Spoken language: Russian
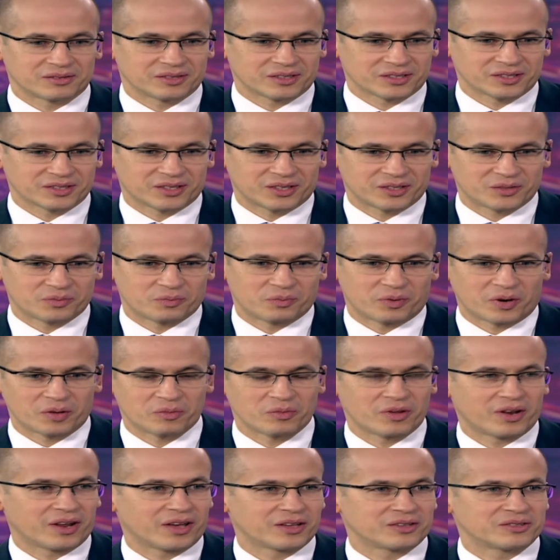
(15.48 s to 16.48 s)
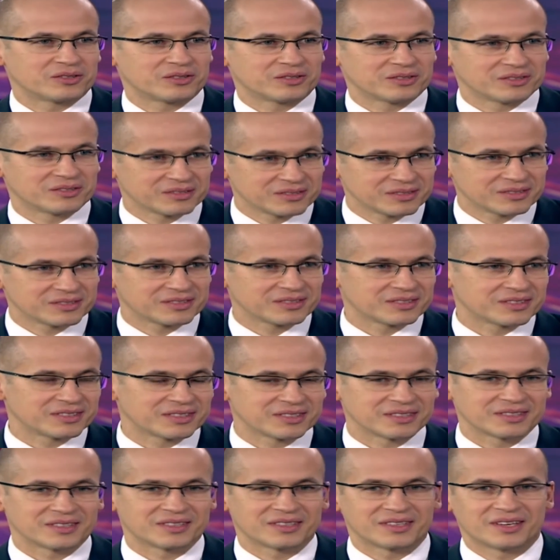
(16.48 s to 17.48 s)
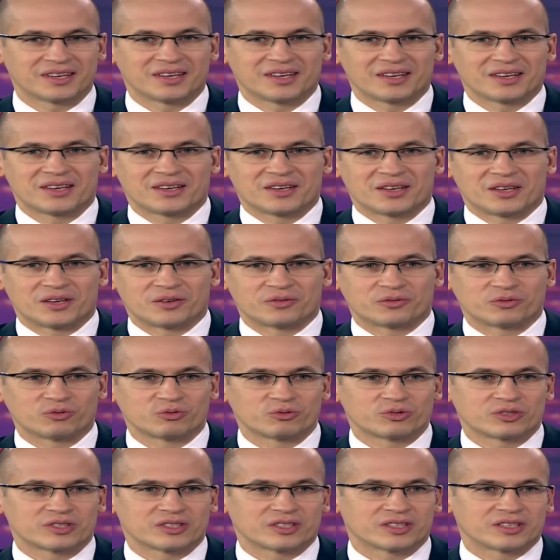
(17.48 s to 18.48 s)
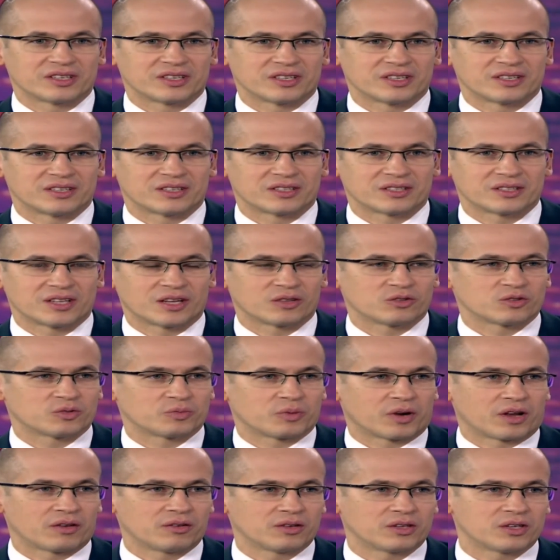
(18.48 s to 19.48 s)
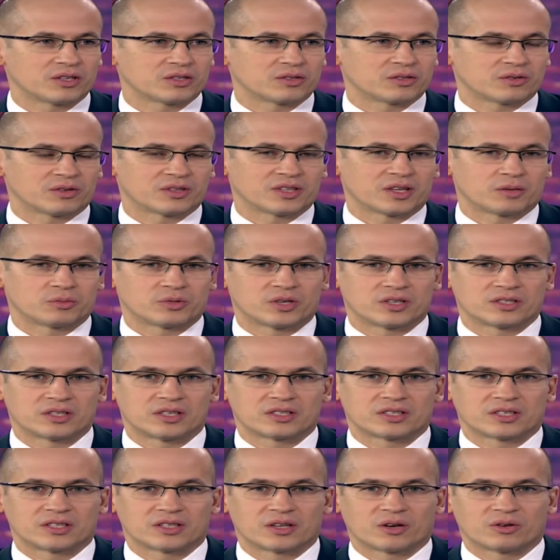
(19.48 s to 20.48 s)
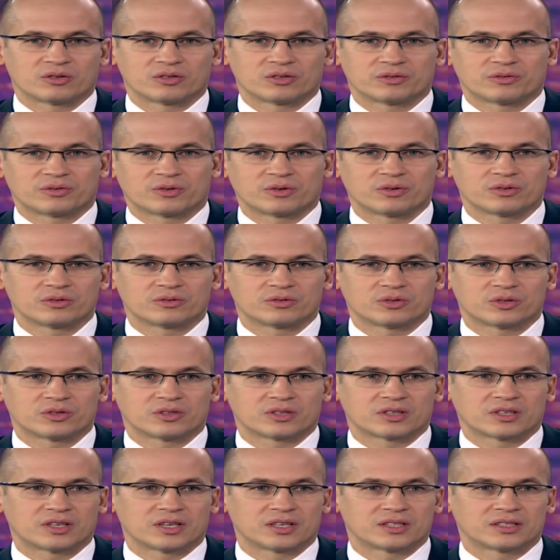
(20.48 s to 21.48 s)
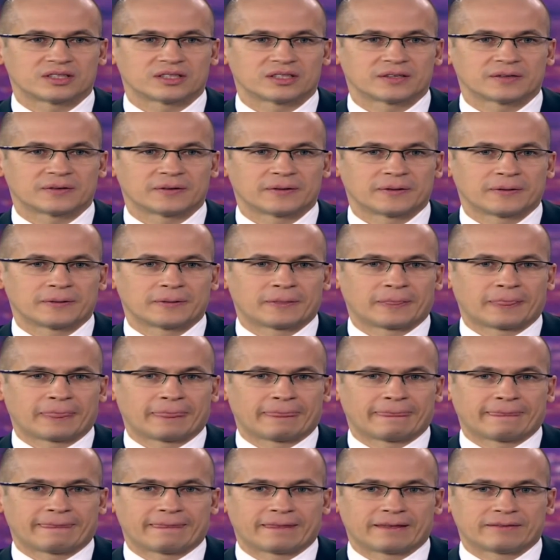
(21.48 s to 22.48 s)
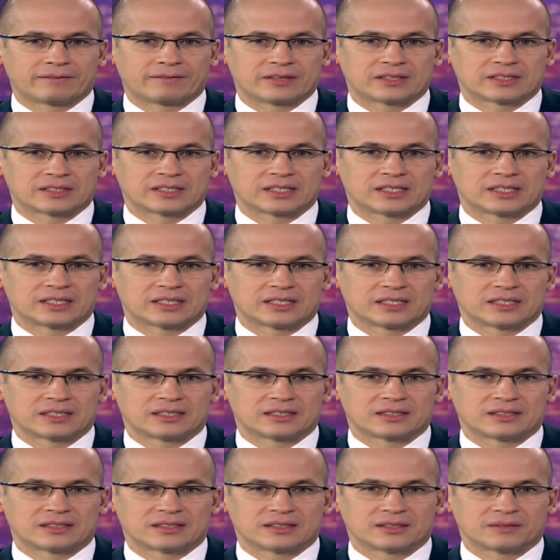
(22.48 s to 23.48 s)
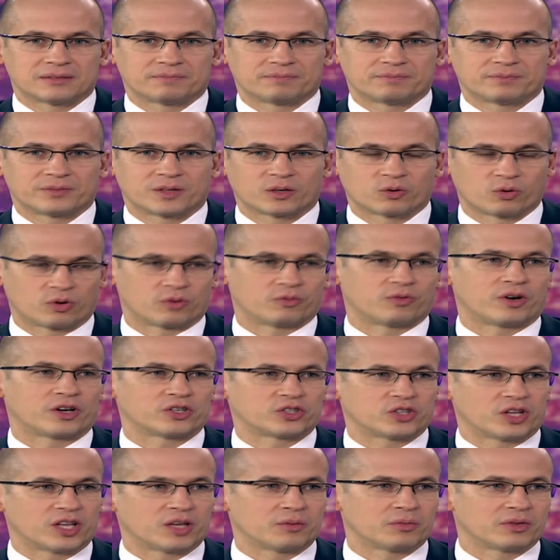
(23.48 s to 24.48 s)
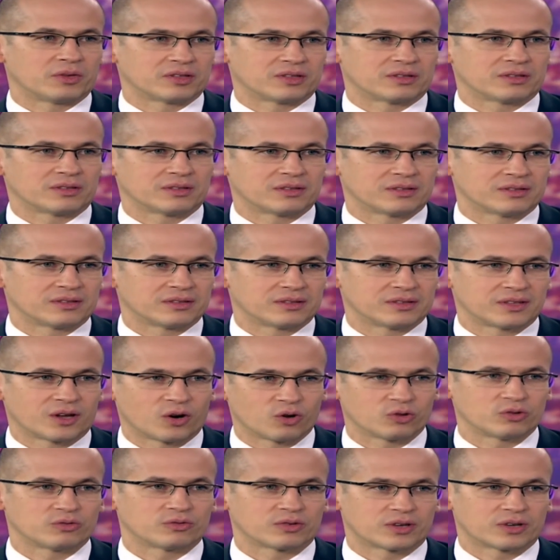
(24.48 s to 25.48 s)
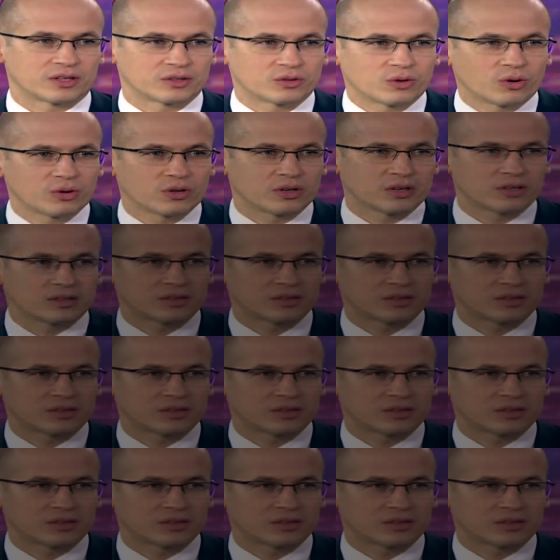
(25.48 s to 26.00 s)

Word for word: так сказать, примерять э, и функции, и статус правительства на Общероссийский народный фронт. Все-таки это наверное, э, такой важный элемент народного контроля